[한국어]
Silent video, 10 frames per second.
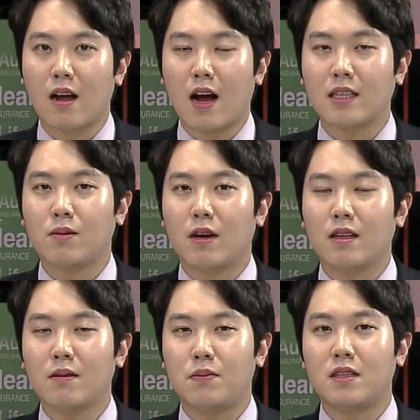
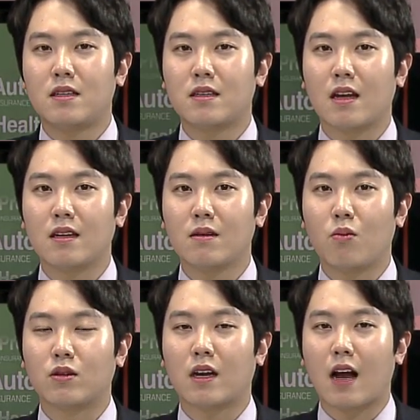하지만은 BC사는
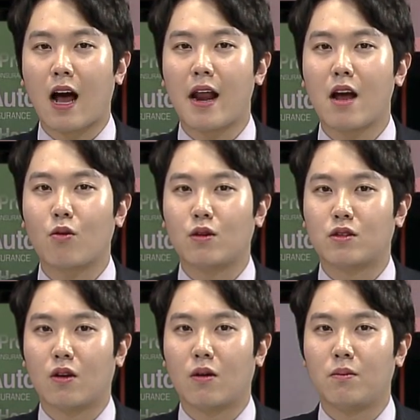보상을 안 하고
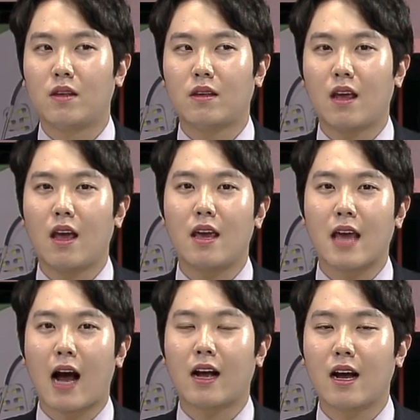있죠. 밑에
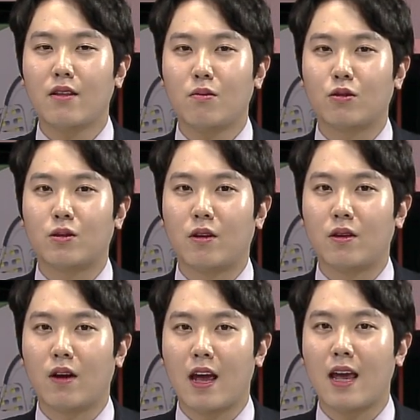약관을
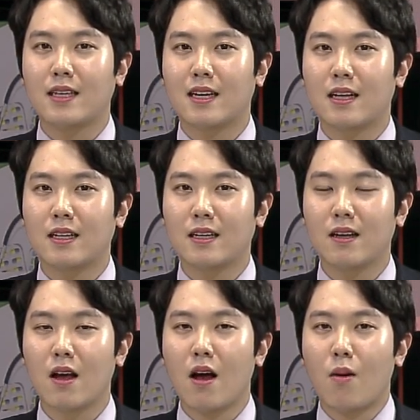보시면요.
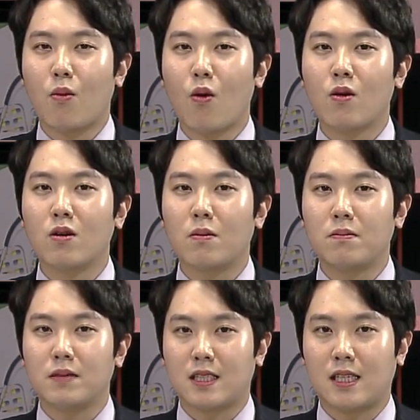A사는
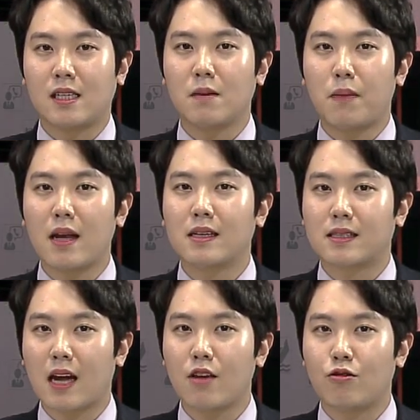봉급 지급하는
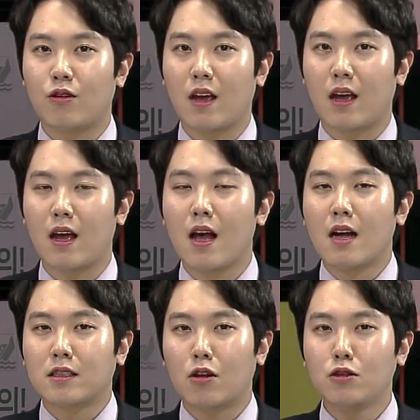사유에
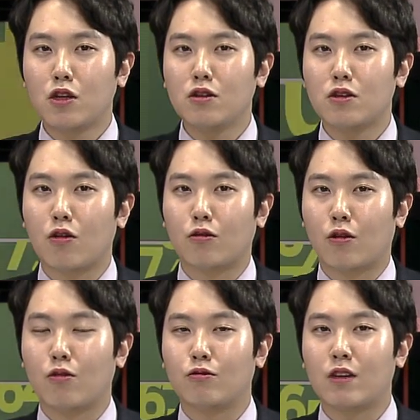
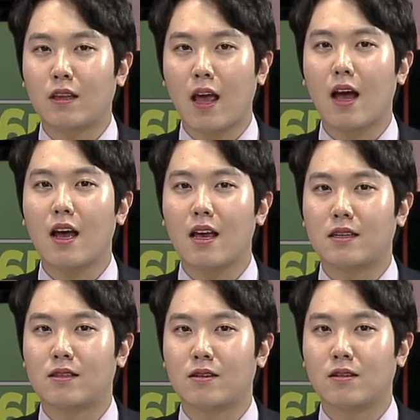선천적으로 우리 태아에
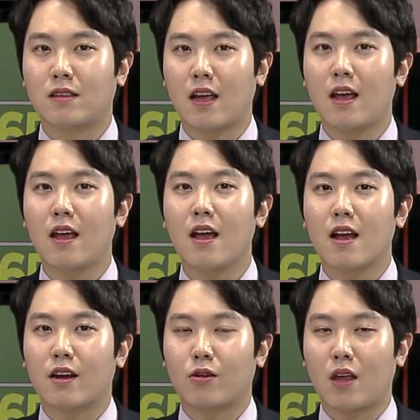있을 때
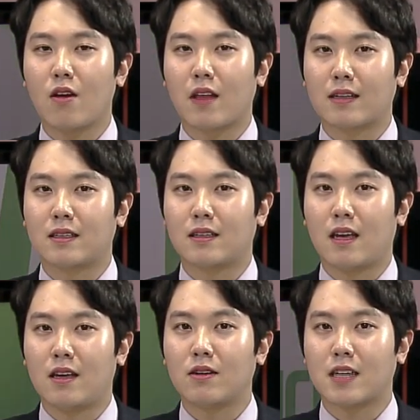그리고 태어났을
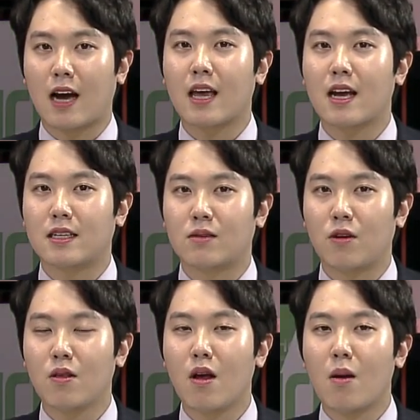때 이런 장애가
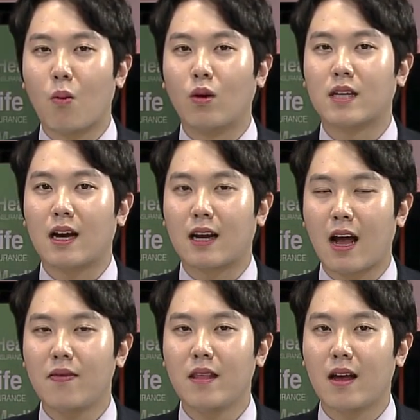있으면 보상을
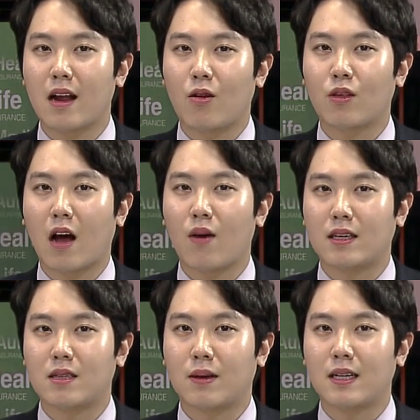한다라고 나와
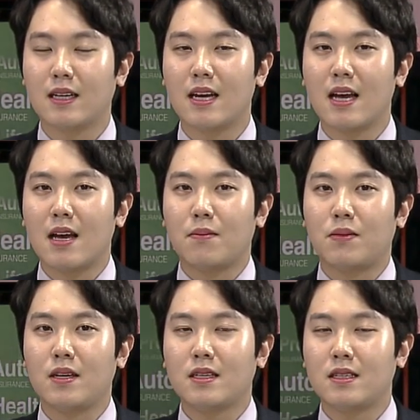있지만은
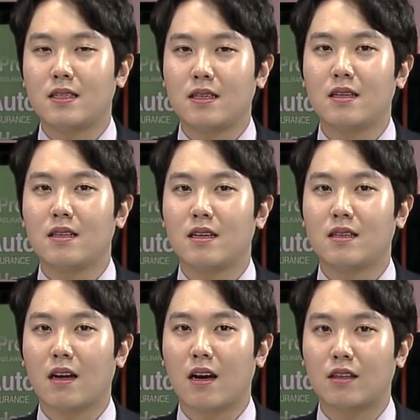B, C,
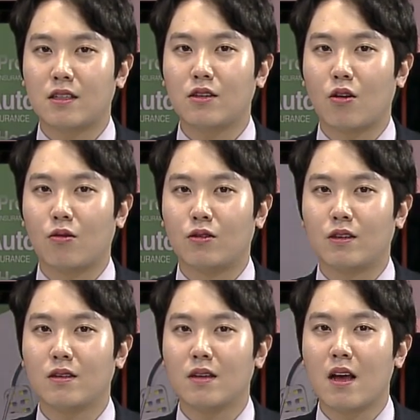D사 같은
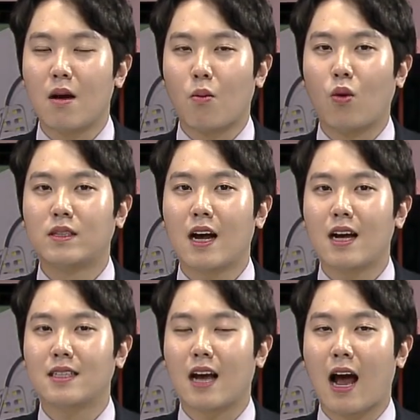경우는
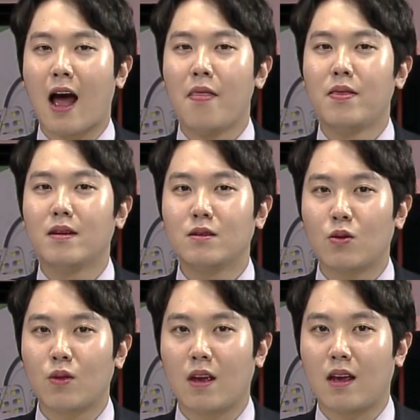보상하지 않는
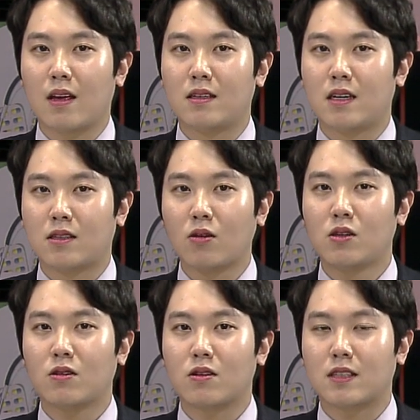손에 이제
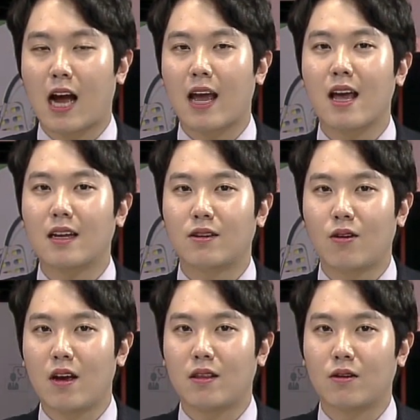선천적 장애가
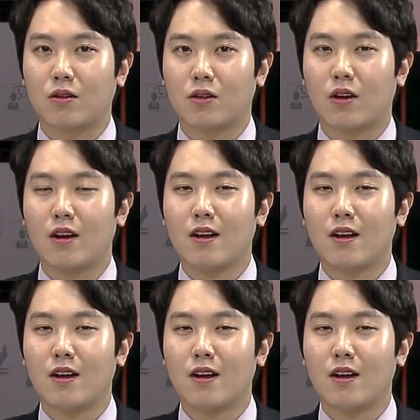들어가 있는 거죠.